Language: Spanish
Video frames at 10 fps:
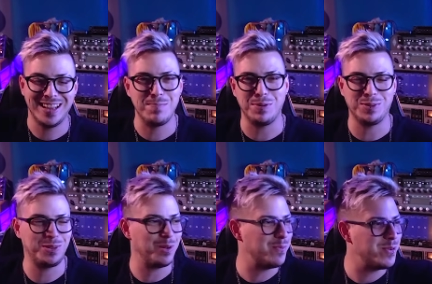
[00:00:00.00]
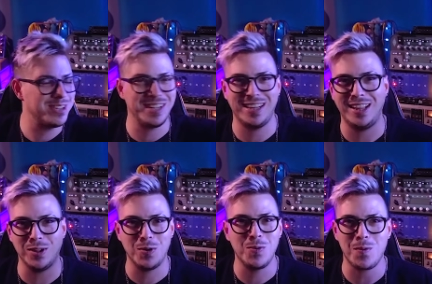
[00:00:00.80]
depósito muy
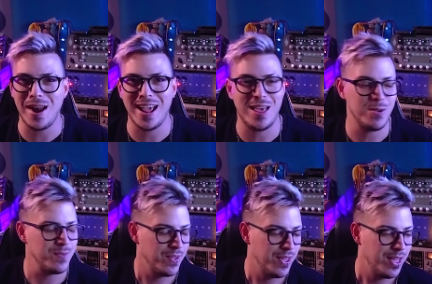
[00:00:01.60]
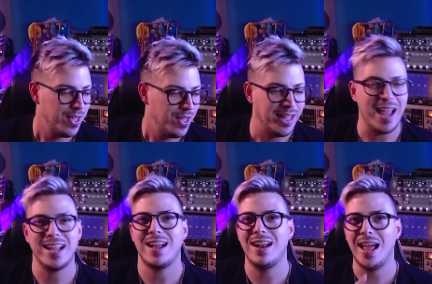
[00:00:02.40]
chiquitito, un cuadrado. Y ahí
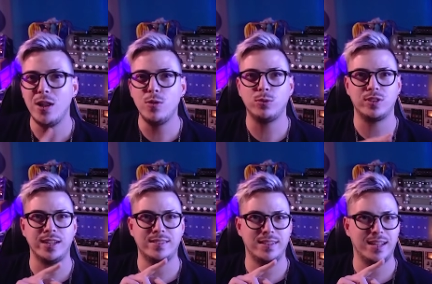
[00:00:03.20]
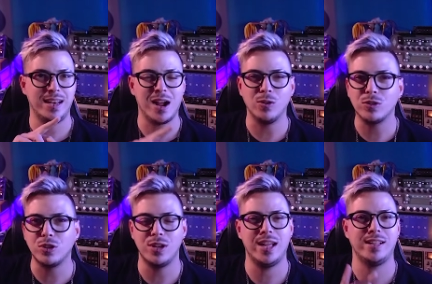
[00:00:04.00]
estaban las luces, la
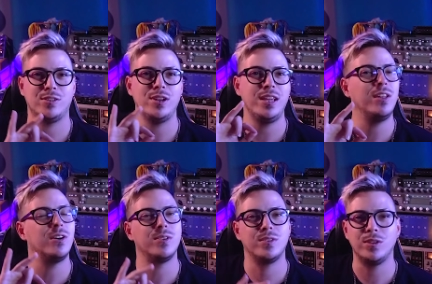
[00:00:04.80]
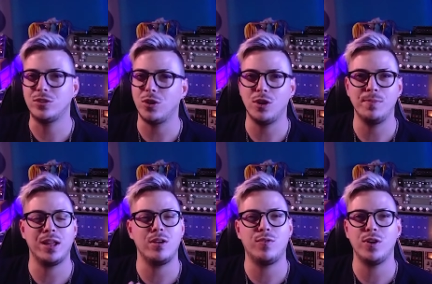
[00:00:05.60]
consola de sonido, todos los
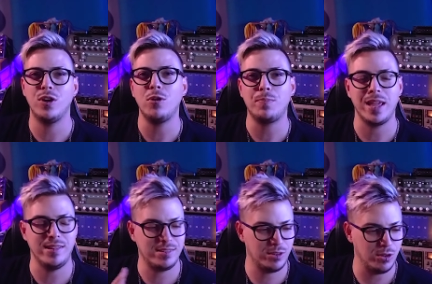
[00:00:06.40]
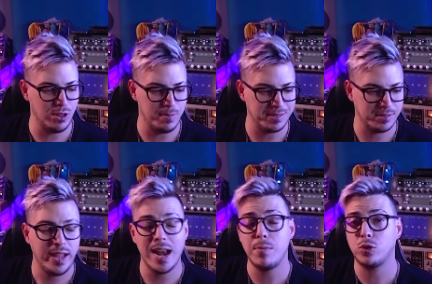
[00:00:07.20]
micrófonos, los pies, todo lo demás.
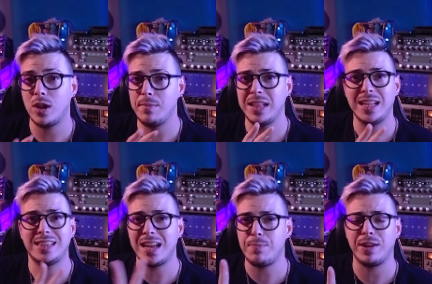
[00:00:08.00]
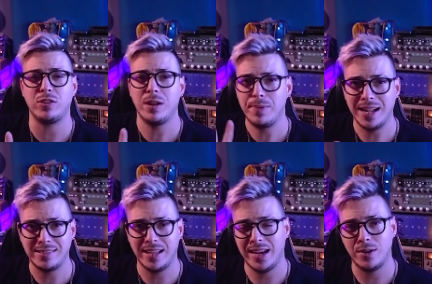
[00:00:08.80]
Y éramos solamente tres personas para que
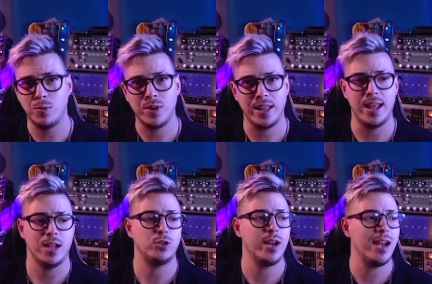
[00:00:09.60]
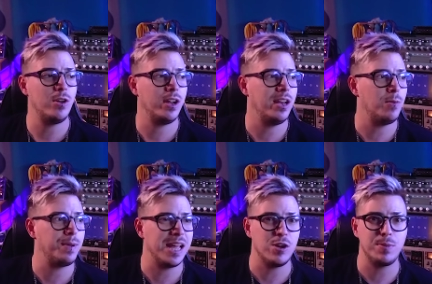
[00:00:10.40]
se dieran una idea. Yo era el,
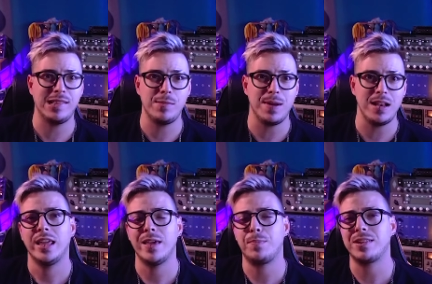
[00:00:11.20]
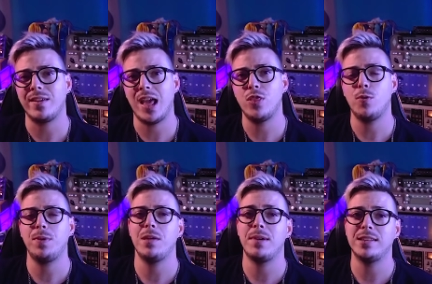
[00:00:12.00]
operador principal y después había dos
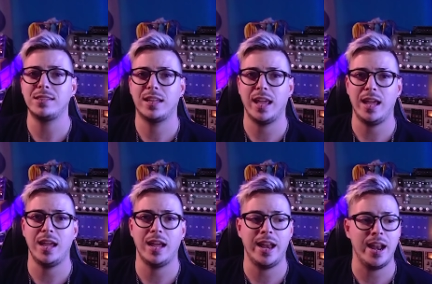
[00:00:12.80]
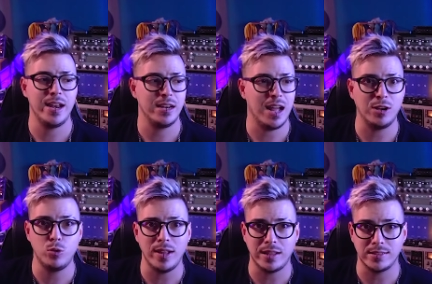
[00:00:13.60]
pies más que eran
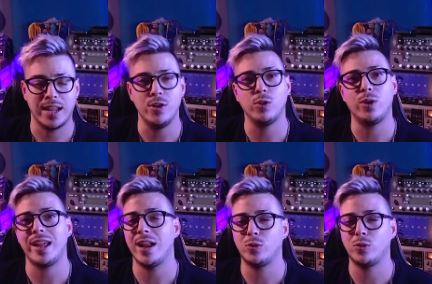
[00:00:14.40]
ayudantes, que no habían